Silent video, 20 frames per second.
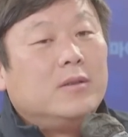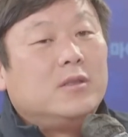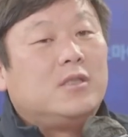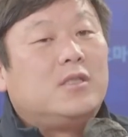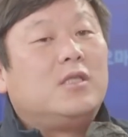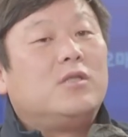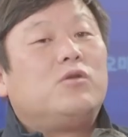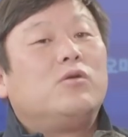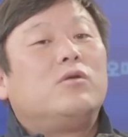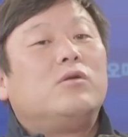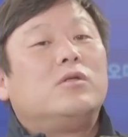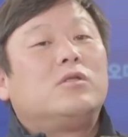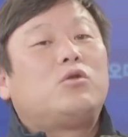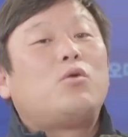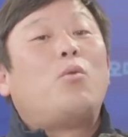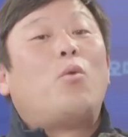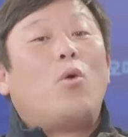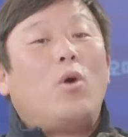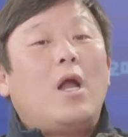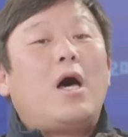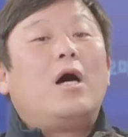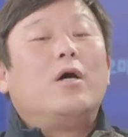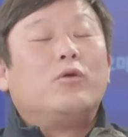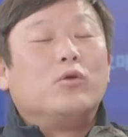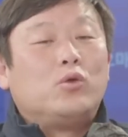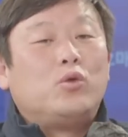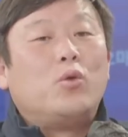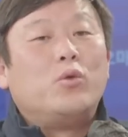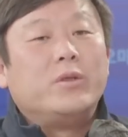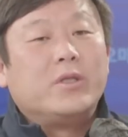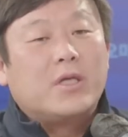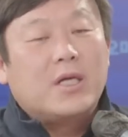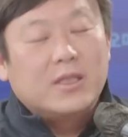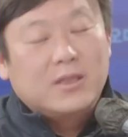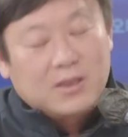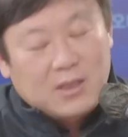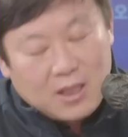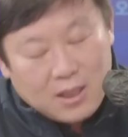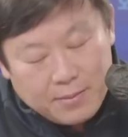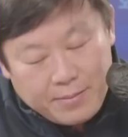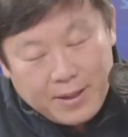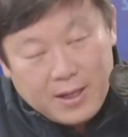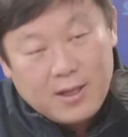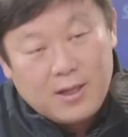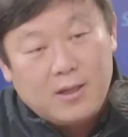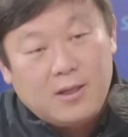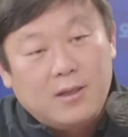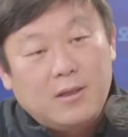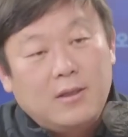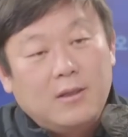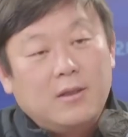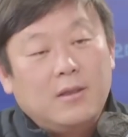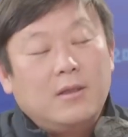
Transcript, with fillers: 지지율 좀 올라가도 좋으니까 제발